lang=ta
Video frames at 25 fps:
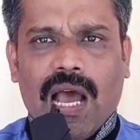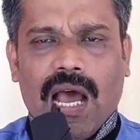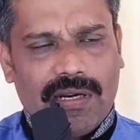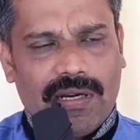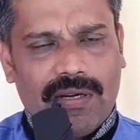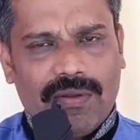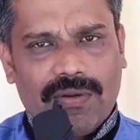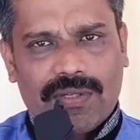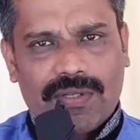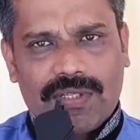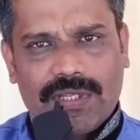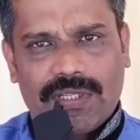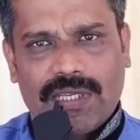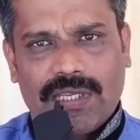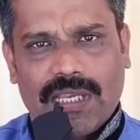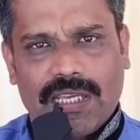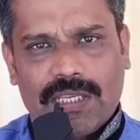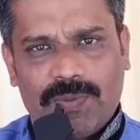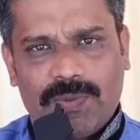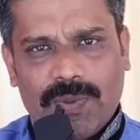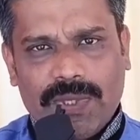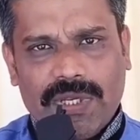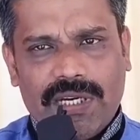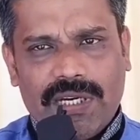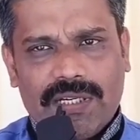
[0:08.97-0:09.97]
ரெண்டு வருஷம்
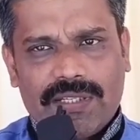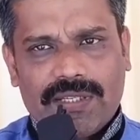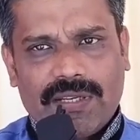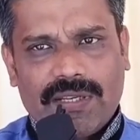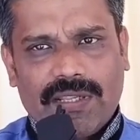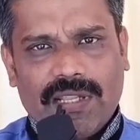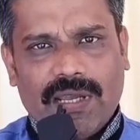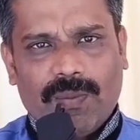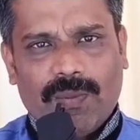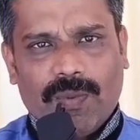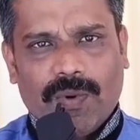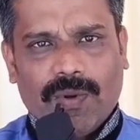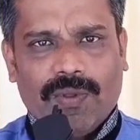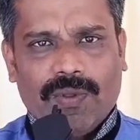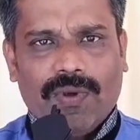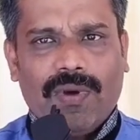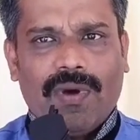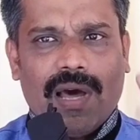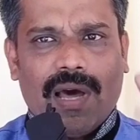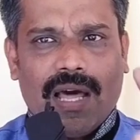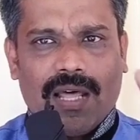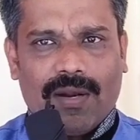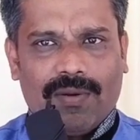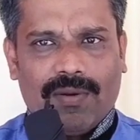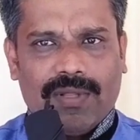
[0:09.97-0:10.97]
எக்ஸ்பீரியன்ஸ் இருந்தால் போதும்
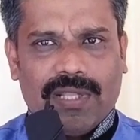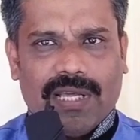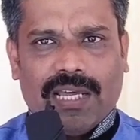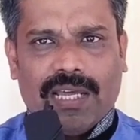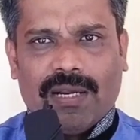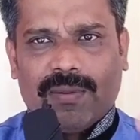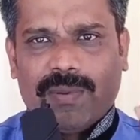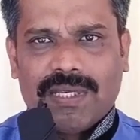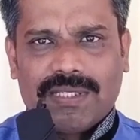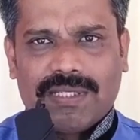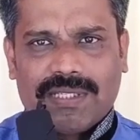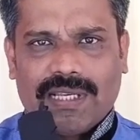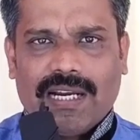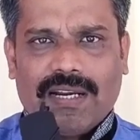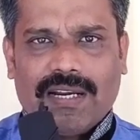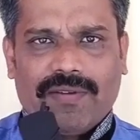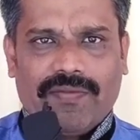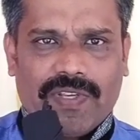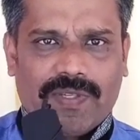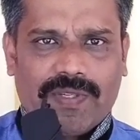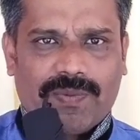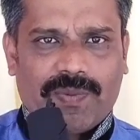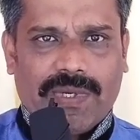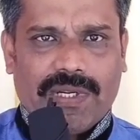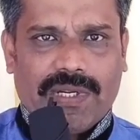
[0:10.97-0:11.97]
அறுபதாயிரம் ரூபா சேலரி
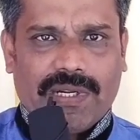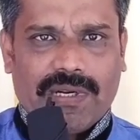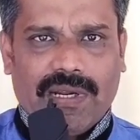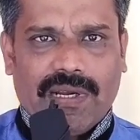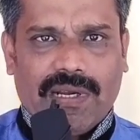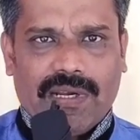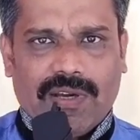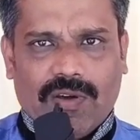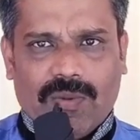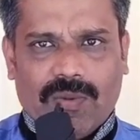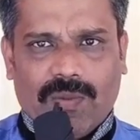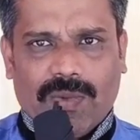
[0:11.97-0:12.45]
ஃபிக்ஸ் பண்ணியிருக்காங்க